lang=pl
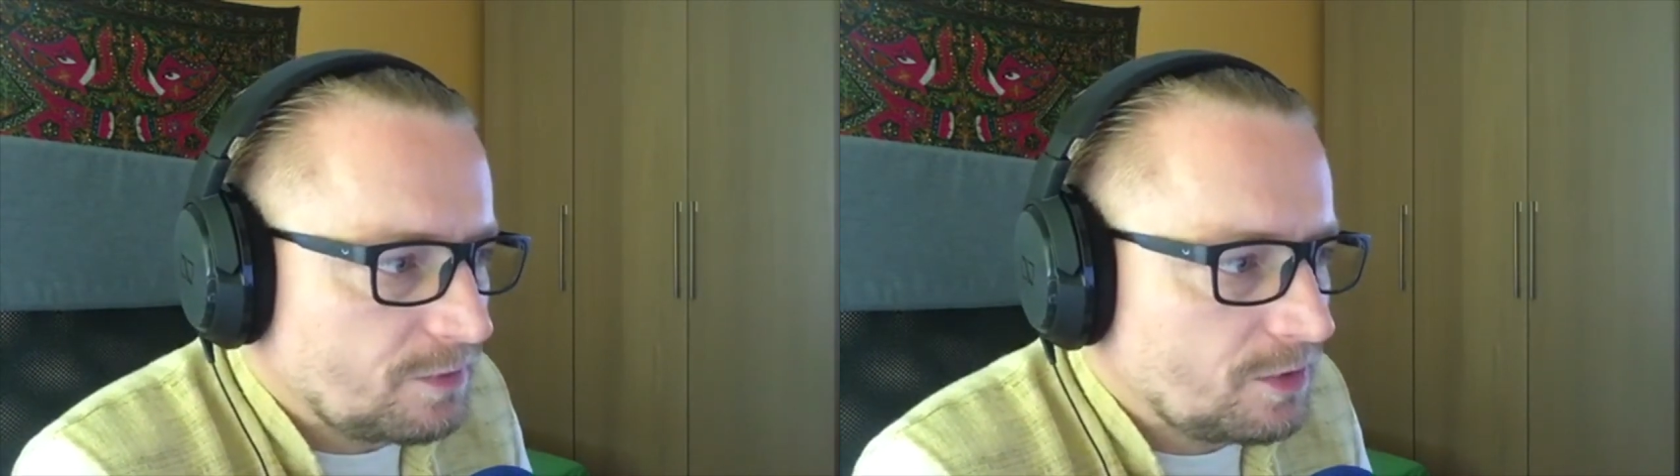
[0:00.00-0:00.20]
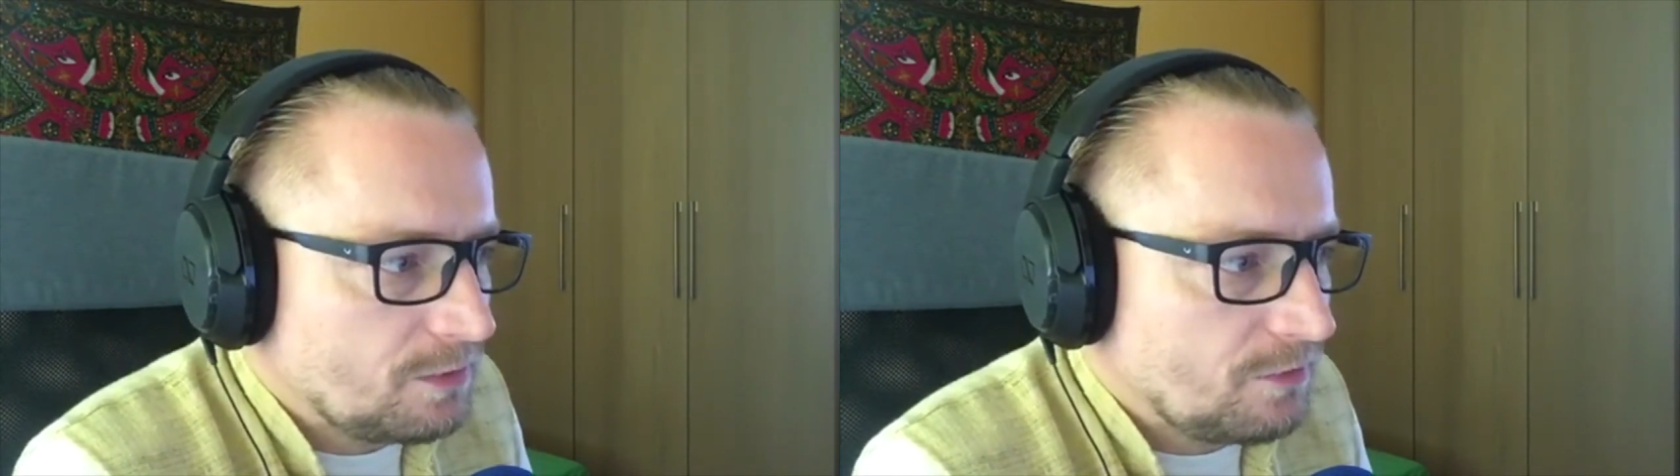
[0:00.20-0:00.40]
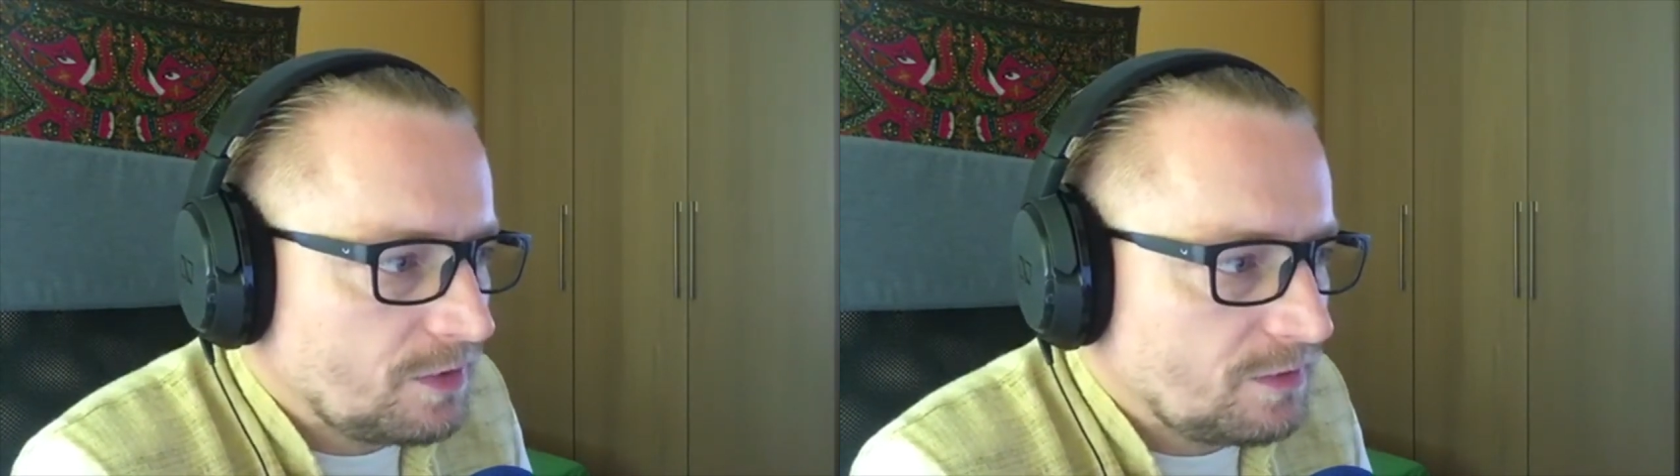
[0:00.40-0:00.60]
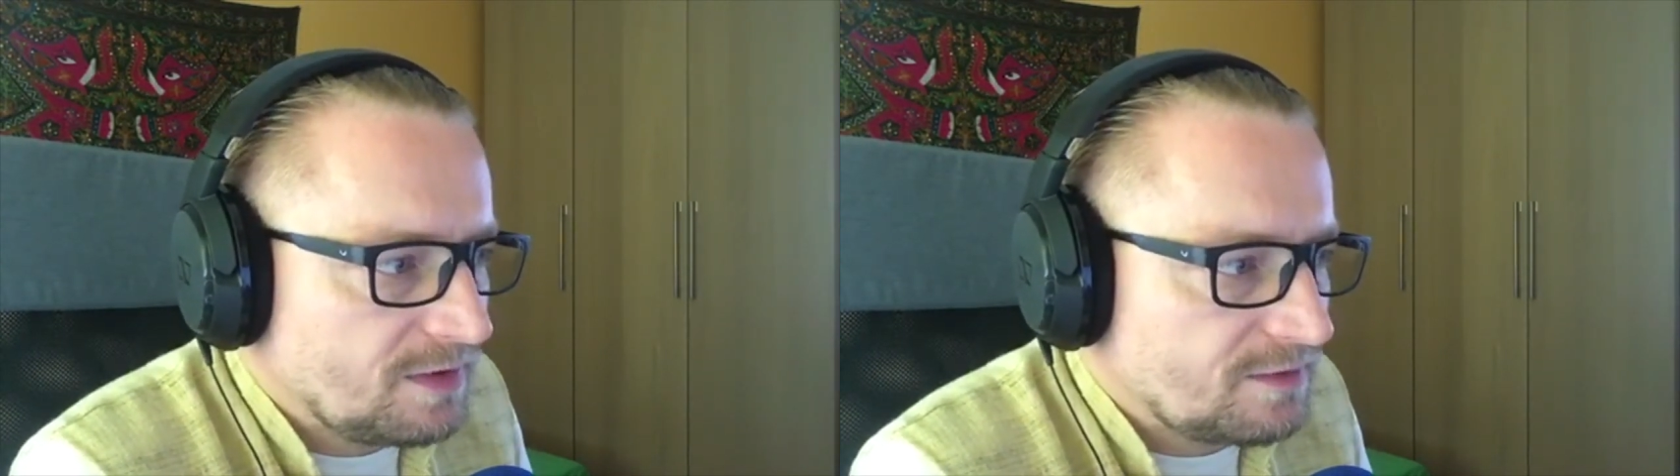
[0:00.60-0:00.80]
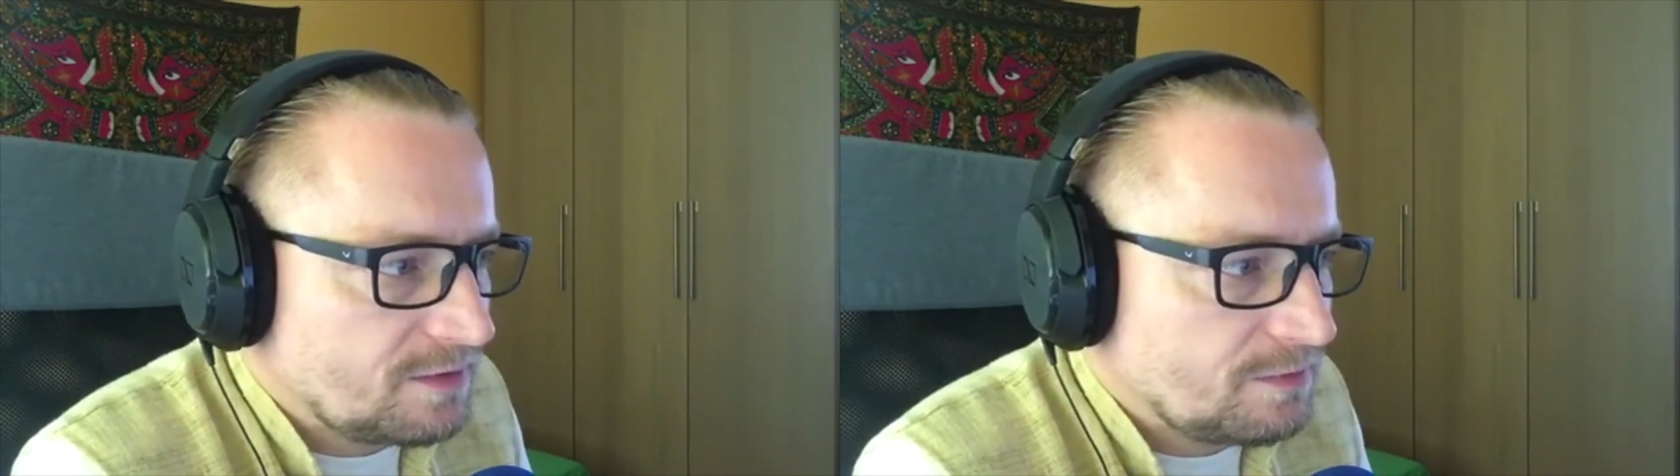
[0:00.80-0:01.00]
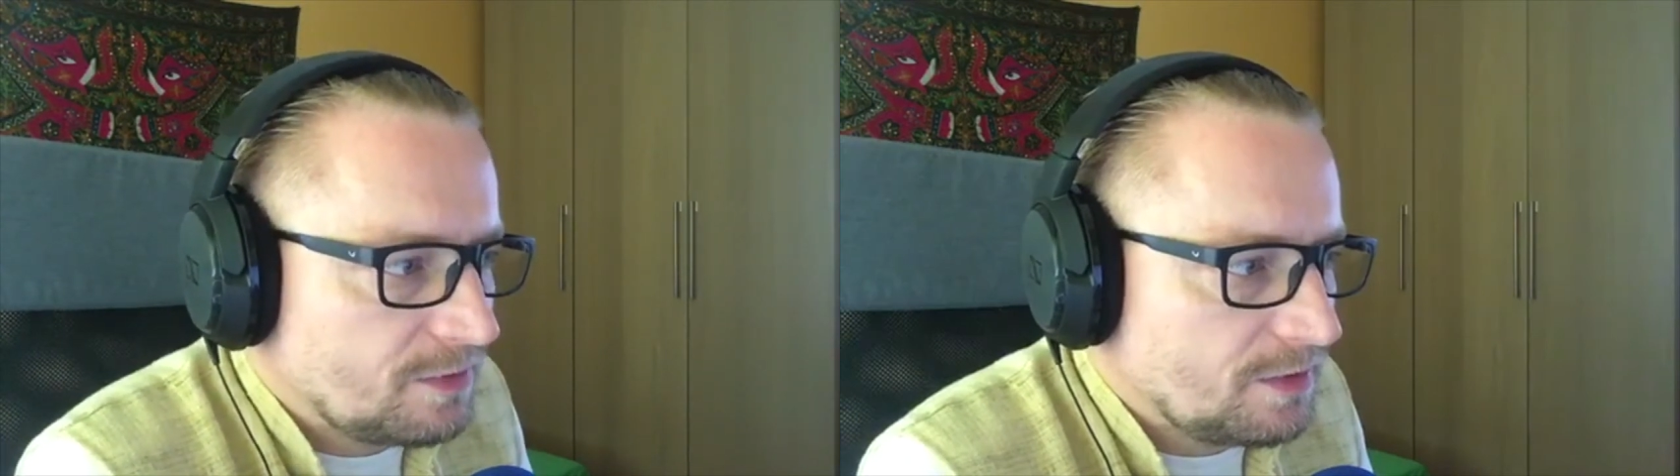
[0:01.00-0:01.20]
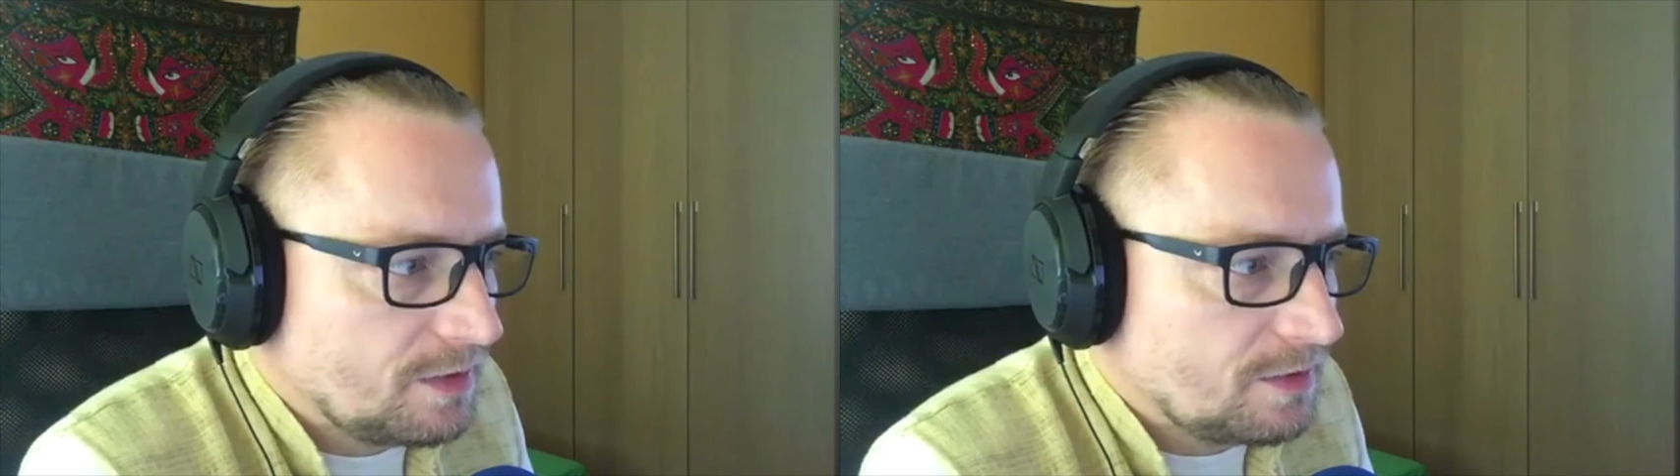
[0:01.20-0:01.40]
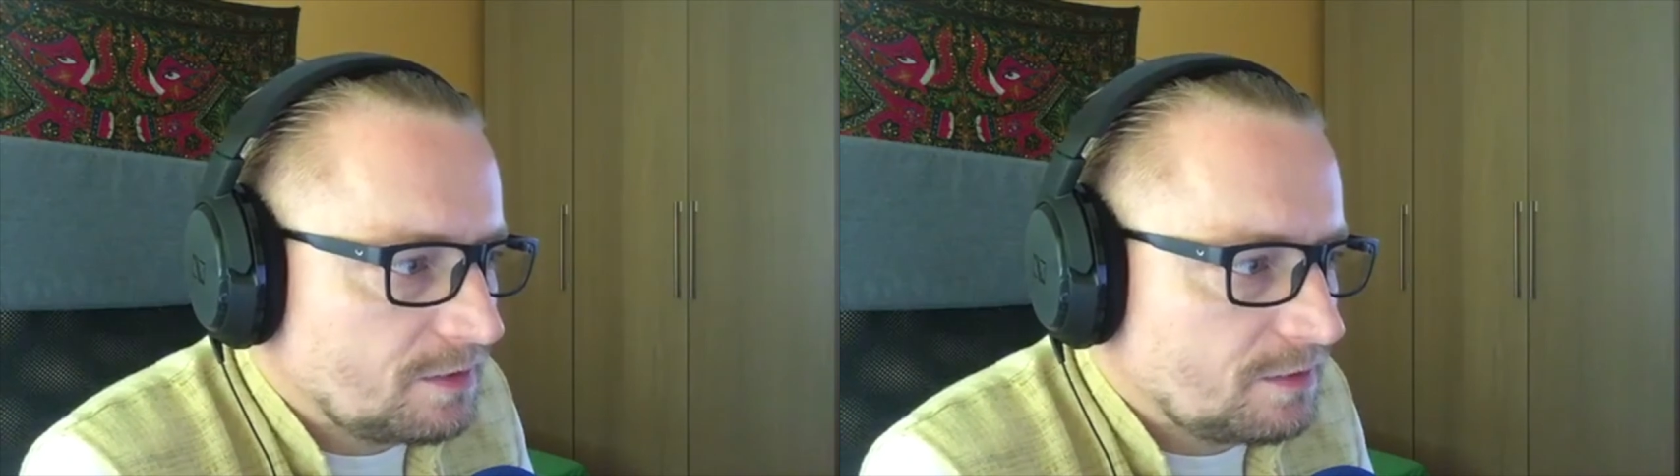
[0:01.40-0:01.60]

Oni mówią, jesteś moja.